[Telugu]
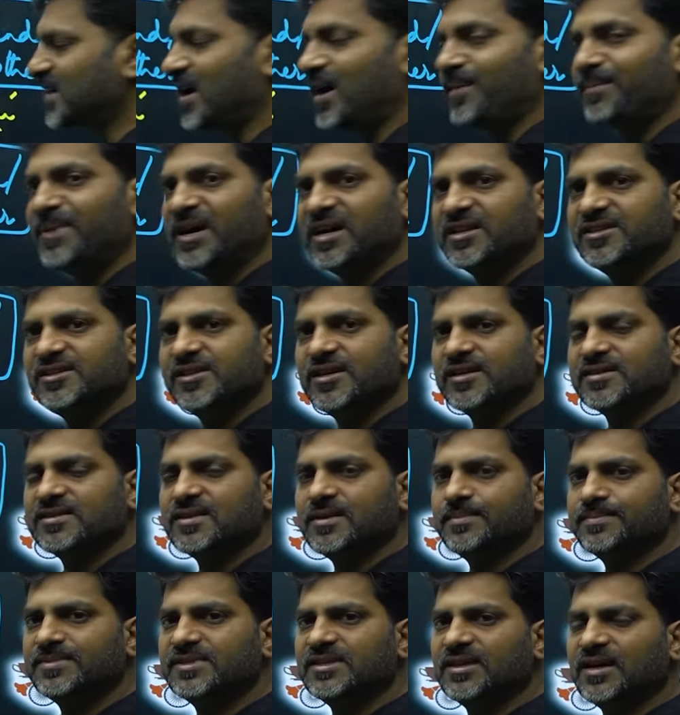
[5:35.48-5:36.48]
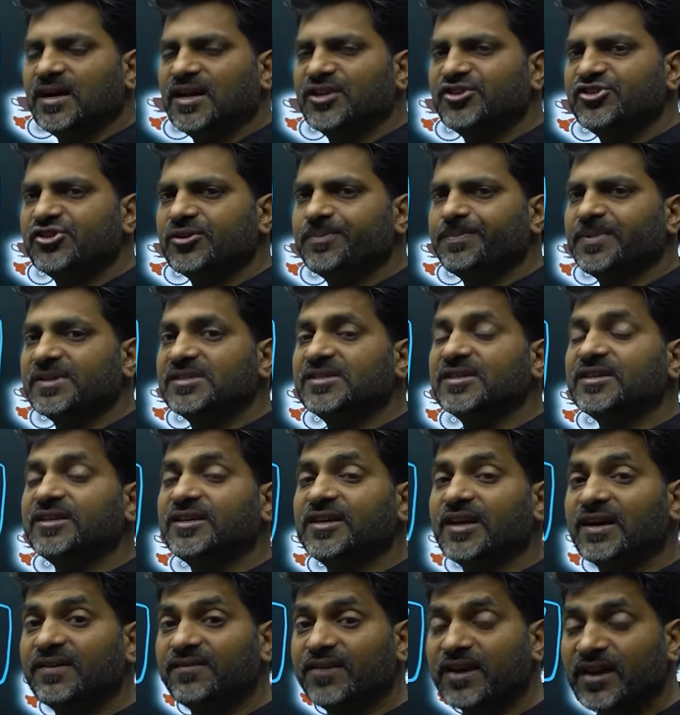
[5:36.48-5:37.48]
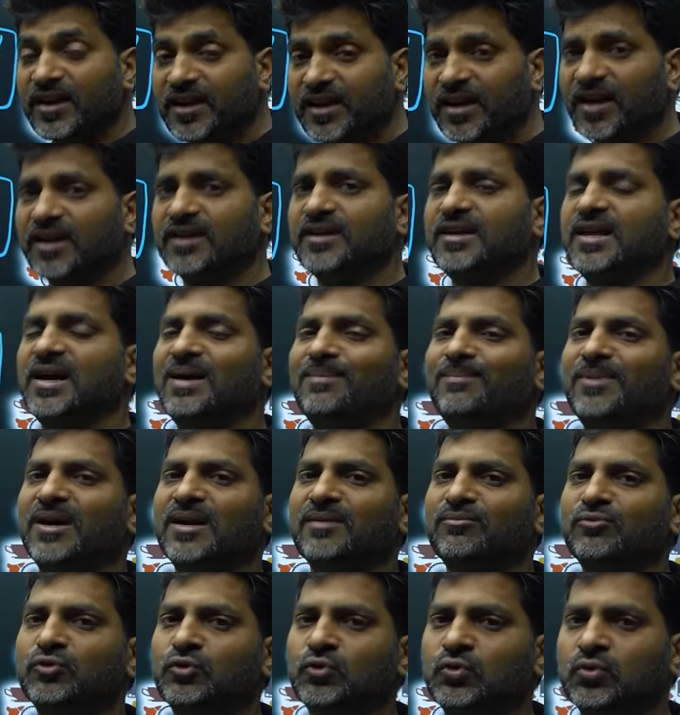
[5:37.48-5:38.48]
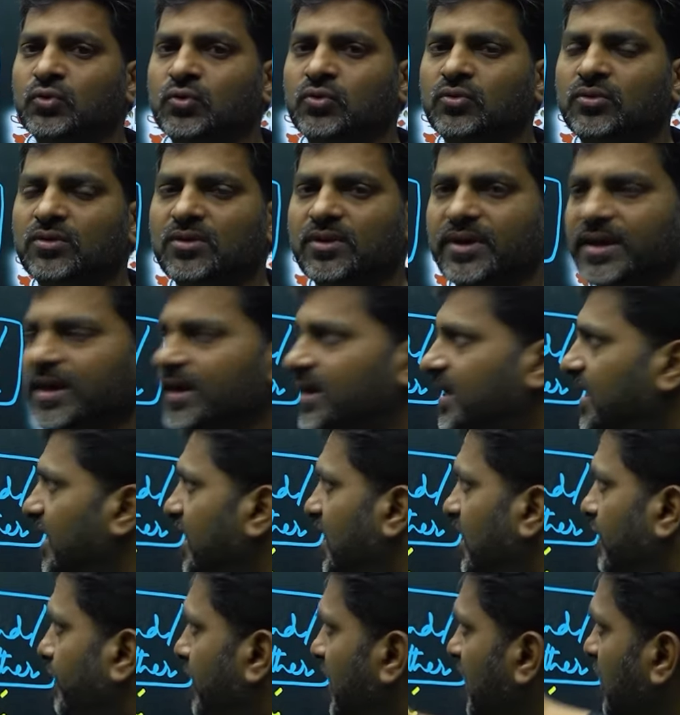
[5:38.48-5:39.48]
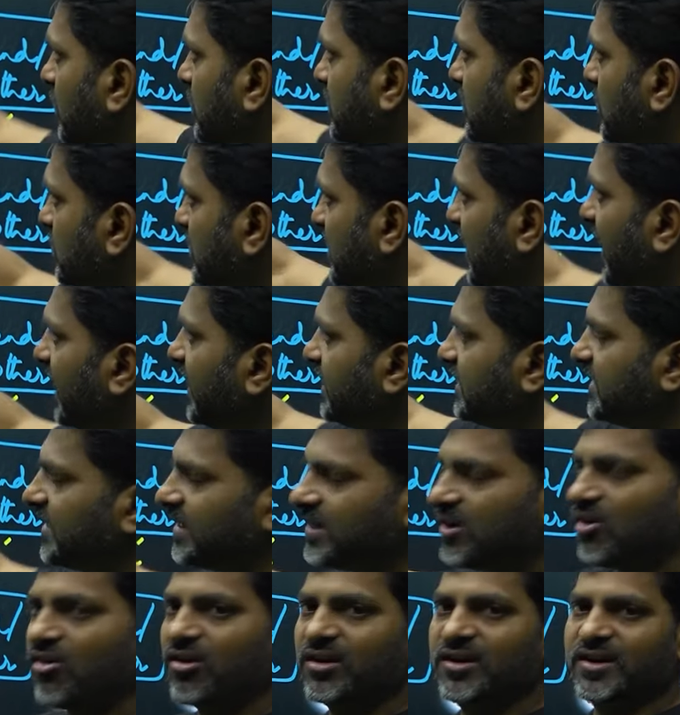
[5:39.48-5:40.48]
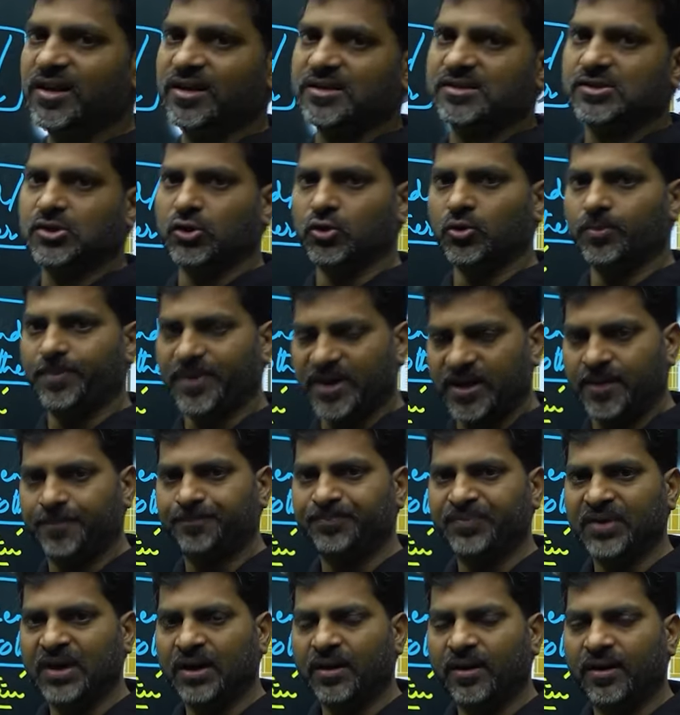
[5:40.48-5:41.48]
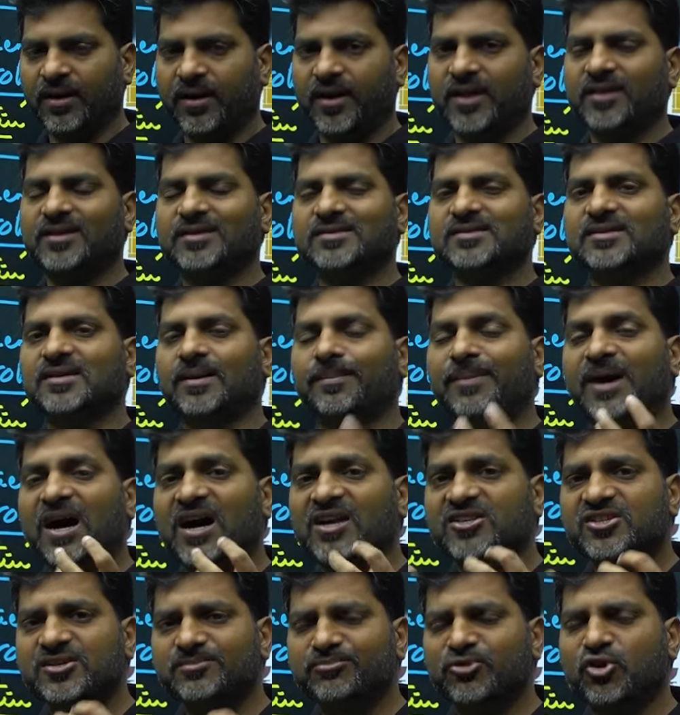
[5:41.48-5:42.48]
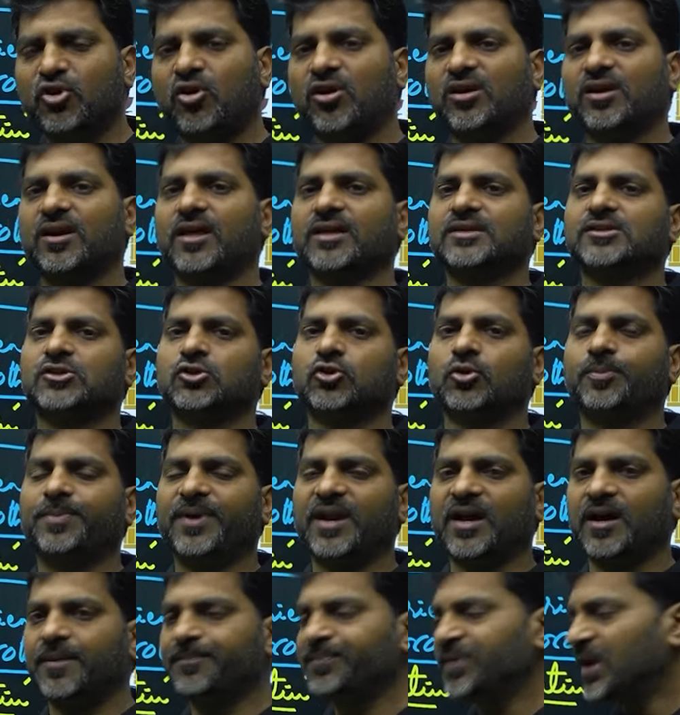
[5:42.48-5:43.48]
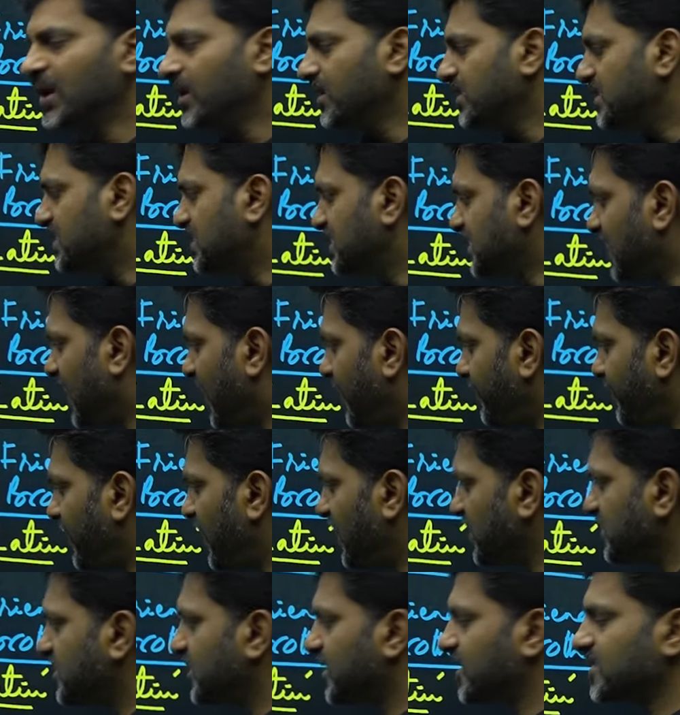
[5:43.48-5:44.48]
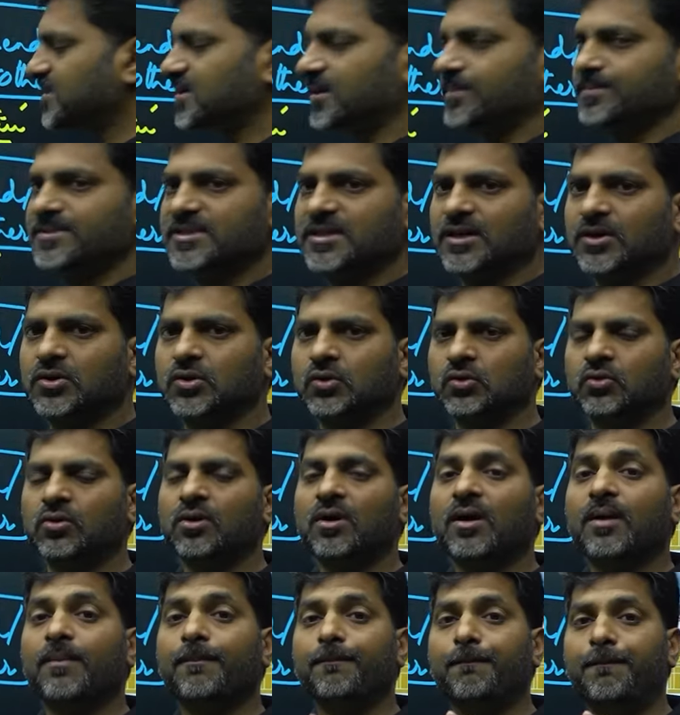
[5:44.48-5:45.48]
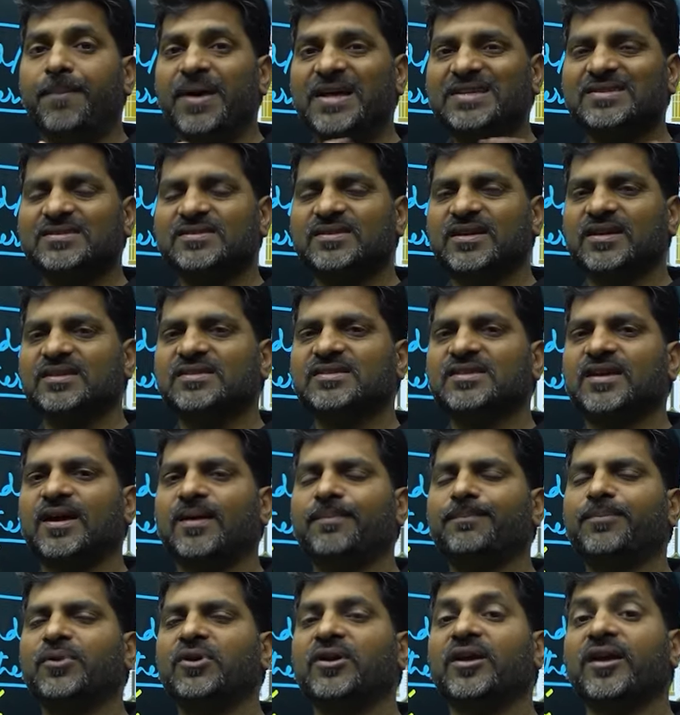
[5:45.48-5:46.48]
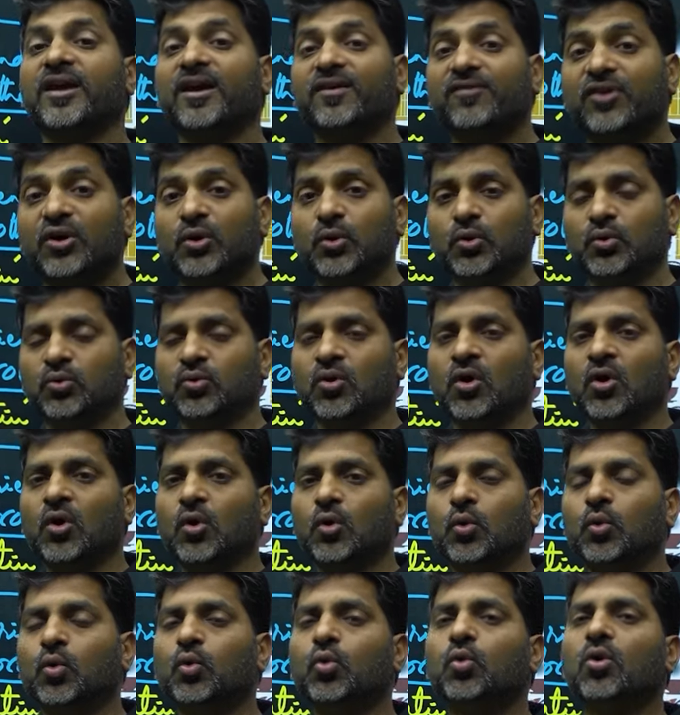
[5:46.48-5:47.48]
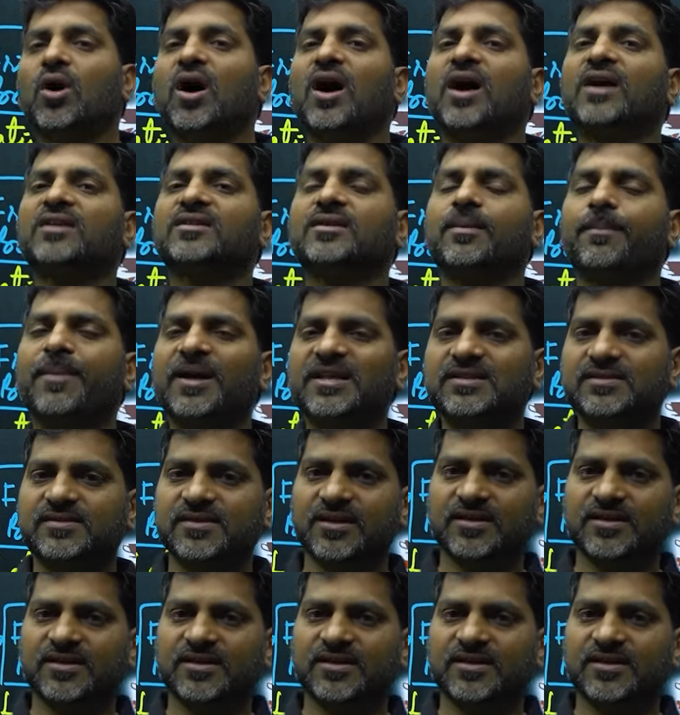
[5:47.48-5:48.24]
సామాజిక సంస్థ అని చెప్పేసి ఎవరిని అంటాం మనము ఇక్కడ మనకు సొసైటీ కాంటెక్స్ లోపల లేదా సమాజం కాంటెక్స్ లోపల సామాజిక సంస్థకు బెస్ట్ ఎగ్జాంపుల్ ఎవరు హూ ఆర్ ద బెస్ట్